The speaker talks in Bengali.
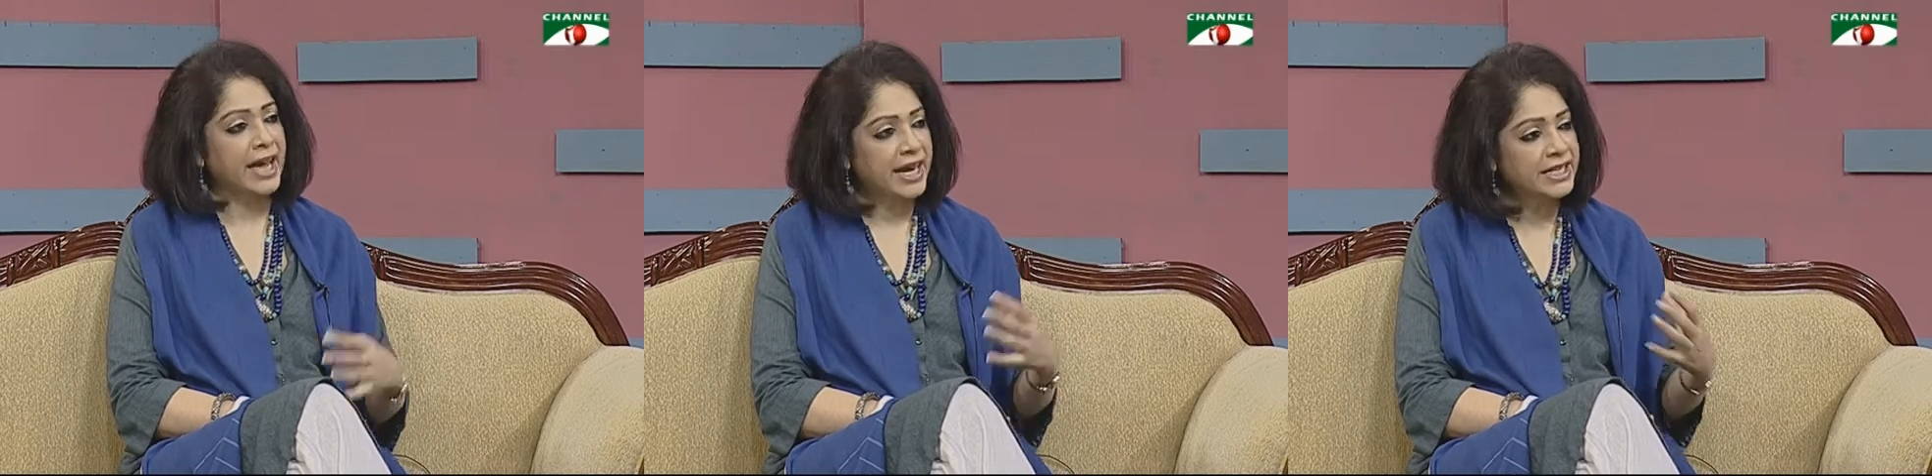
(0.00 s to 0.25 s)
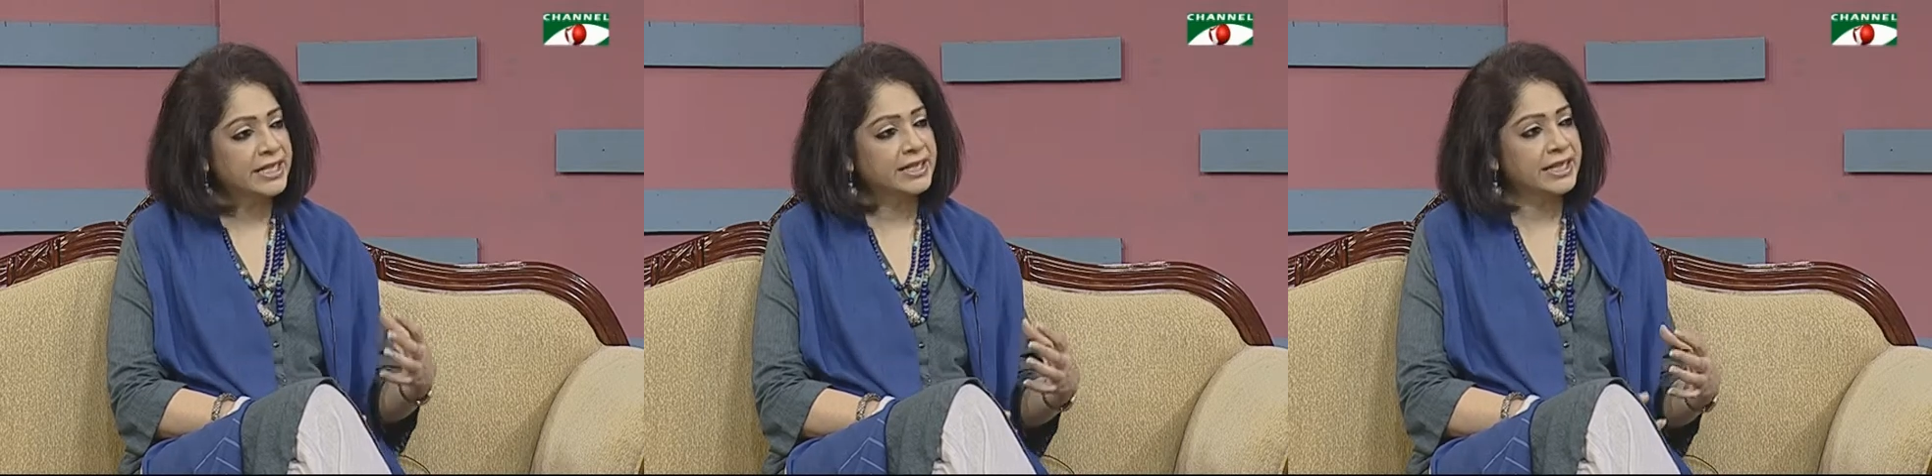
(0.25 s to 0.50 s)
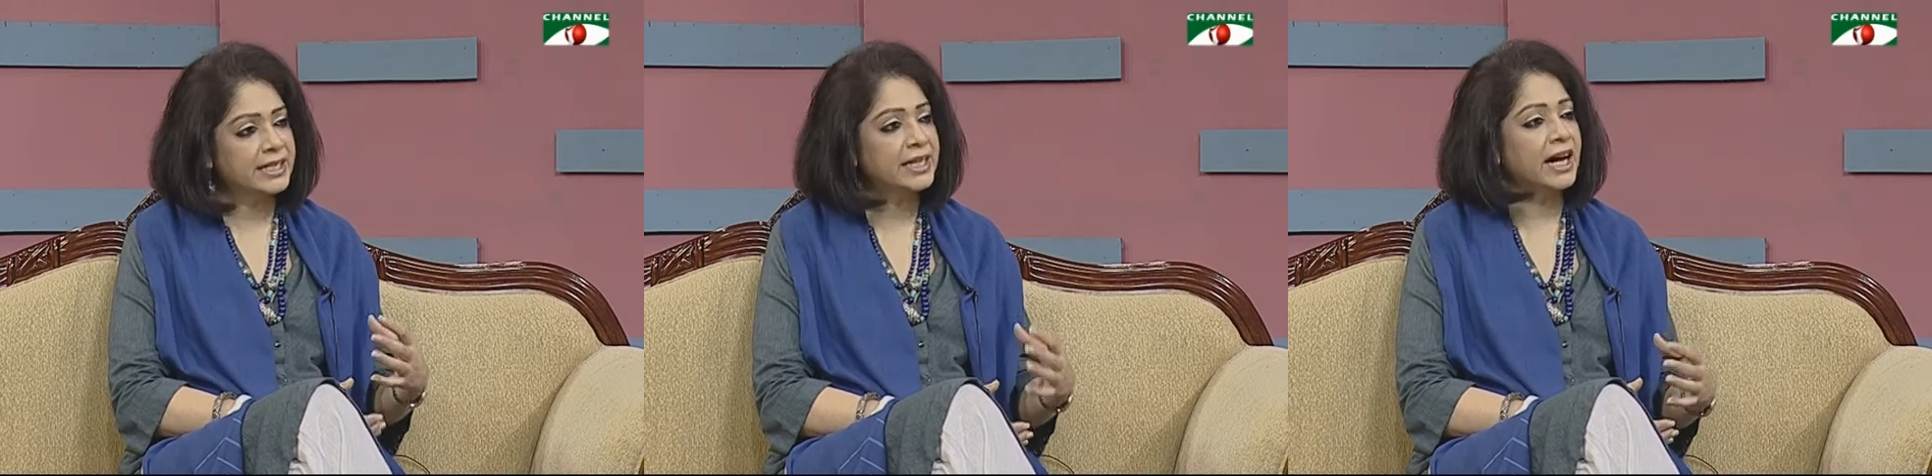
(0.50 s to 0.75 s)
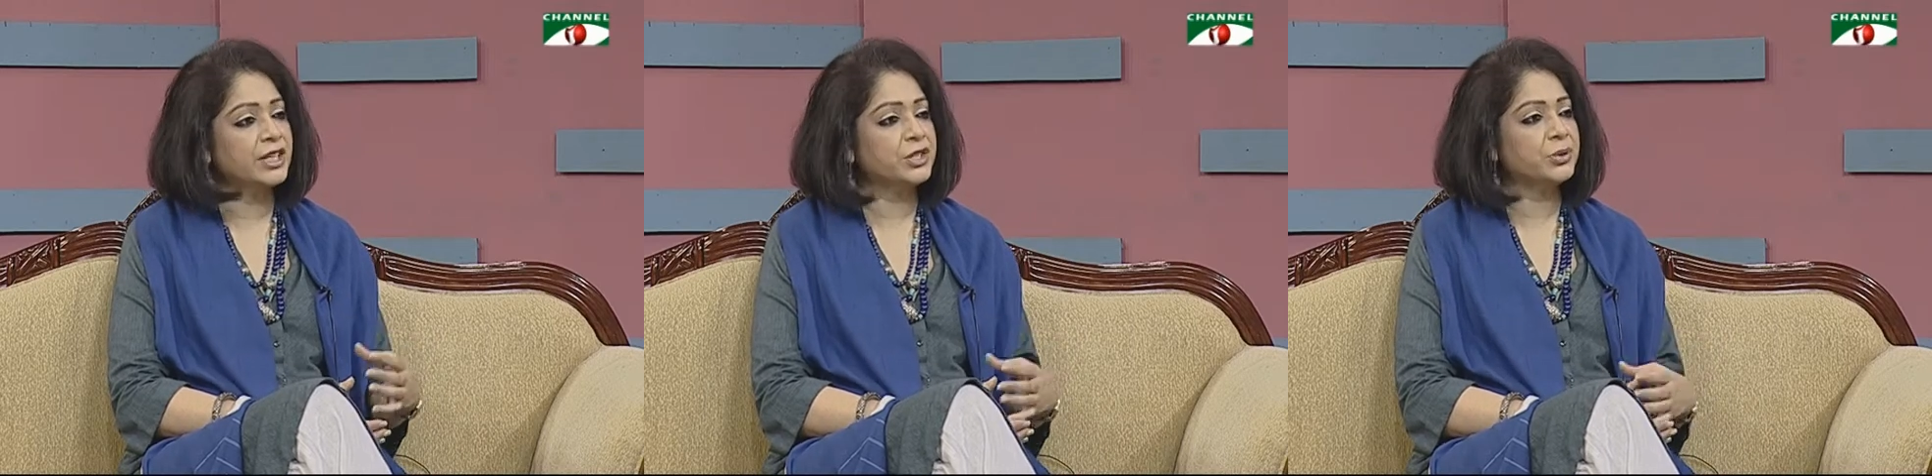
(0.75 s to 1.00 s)
একসাথে একটা
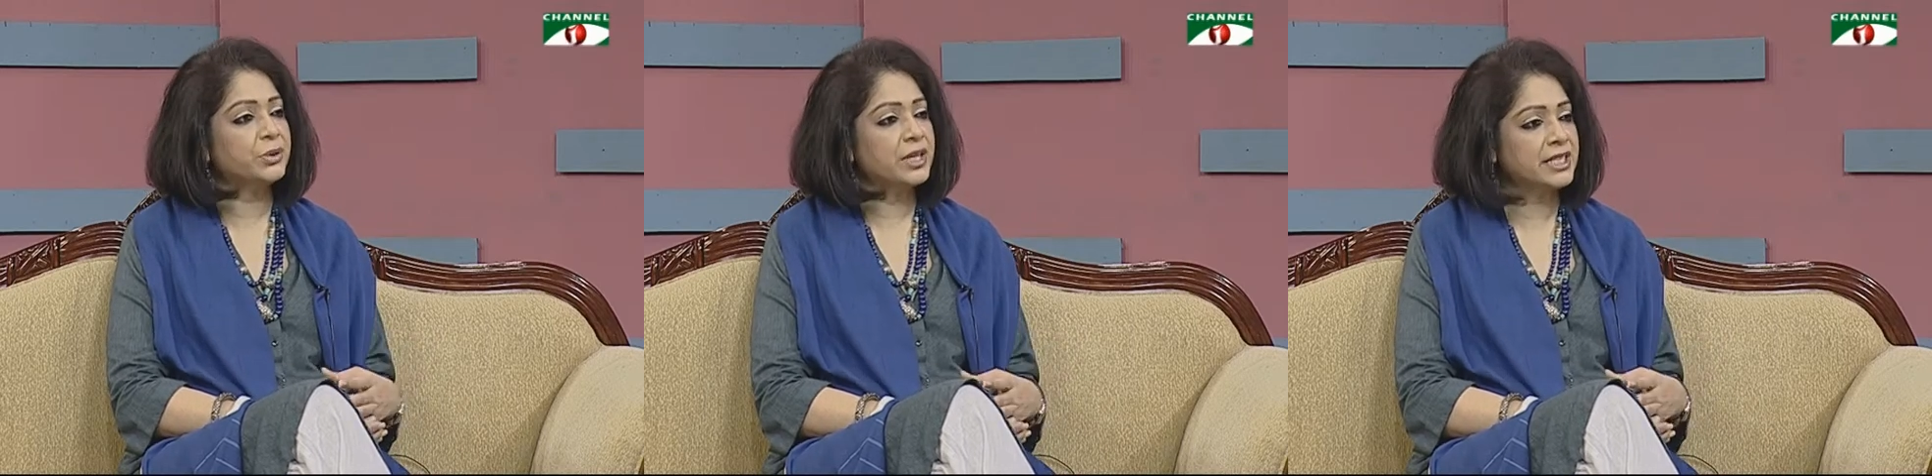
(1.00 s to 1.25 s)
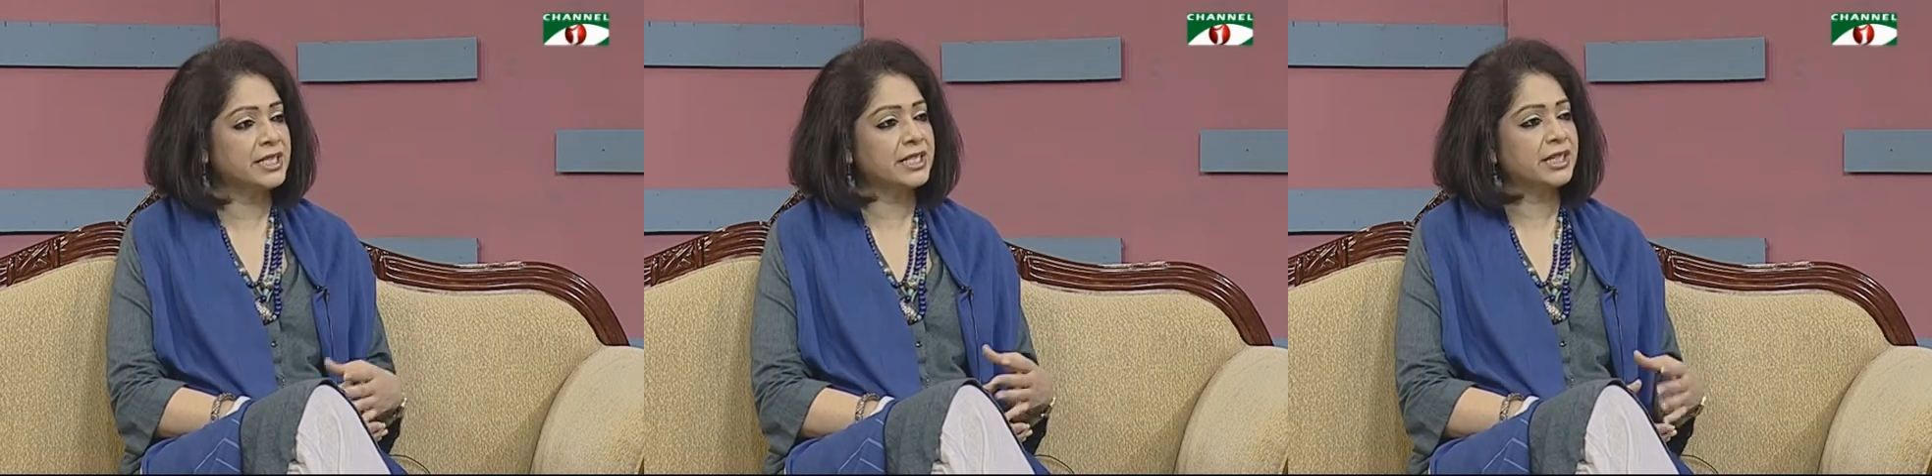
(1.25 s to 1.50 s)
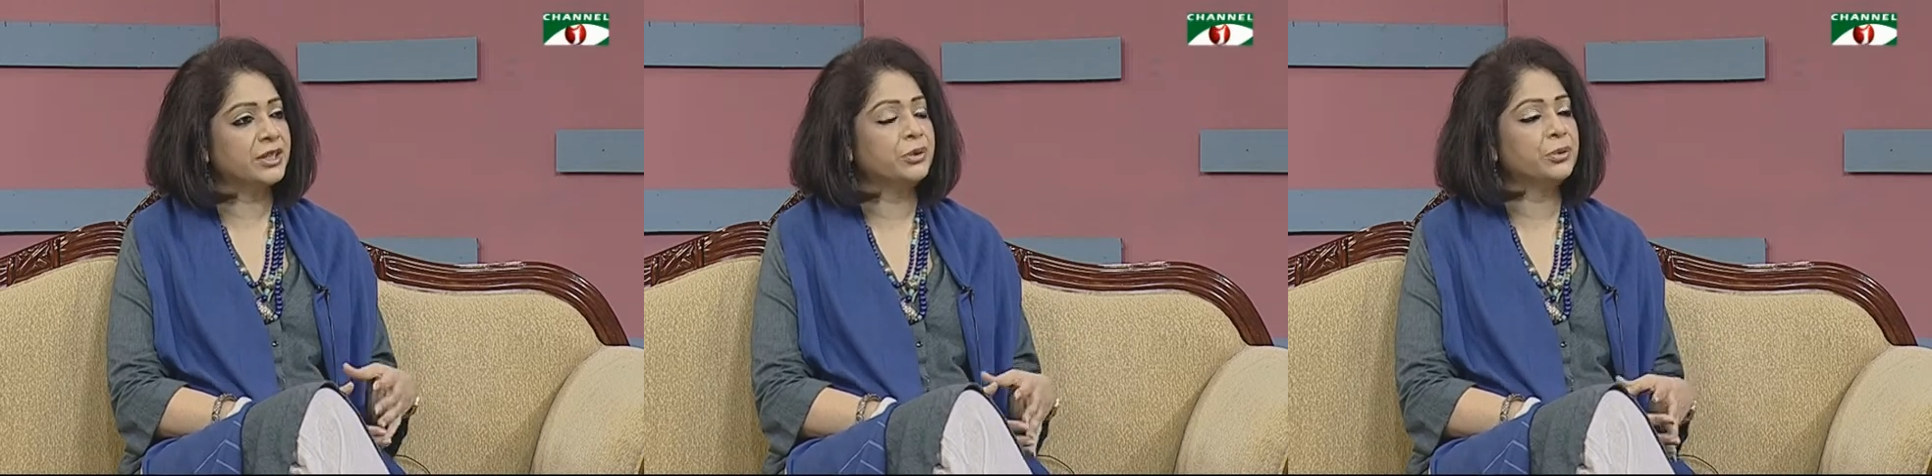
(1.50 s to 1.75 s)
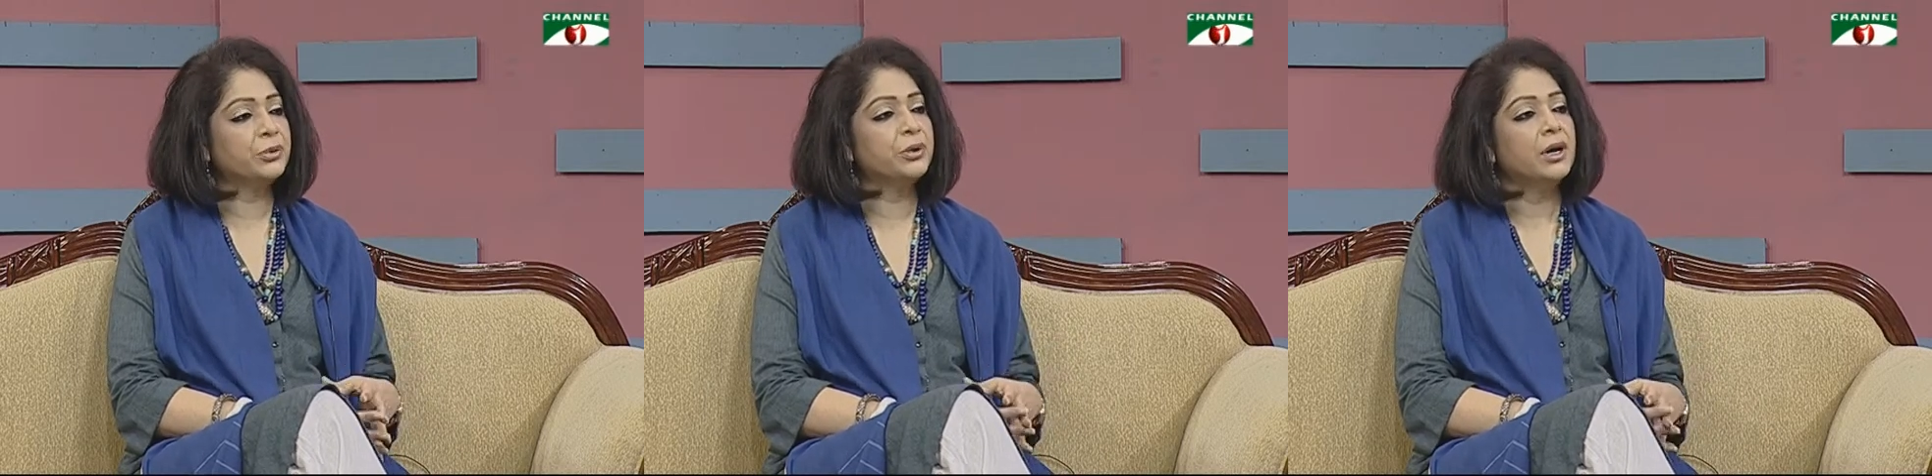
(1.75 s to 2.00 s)
কাজ করলে সেটার কিন্তু